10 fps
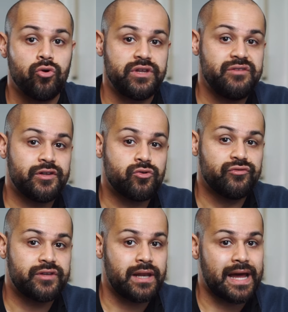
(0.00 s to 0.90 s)
Und Ivan
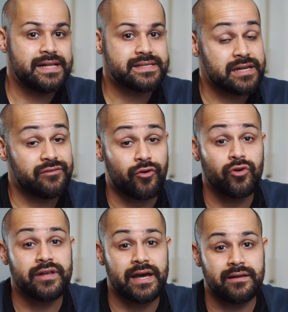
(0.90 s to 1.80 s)
ruft dann all seine
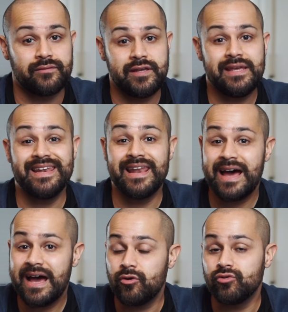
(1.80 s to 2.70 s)
Freunde an, die
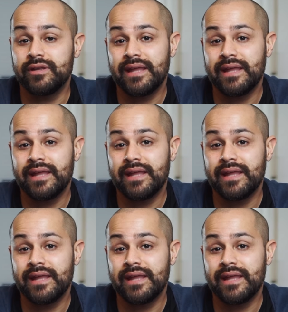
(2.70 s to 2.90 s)
nach und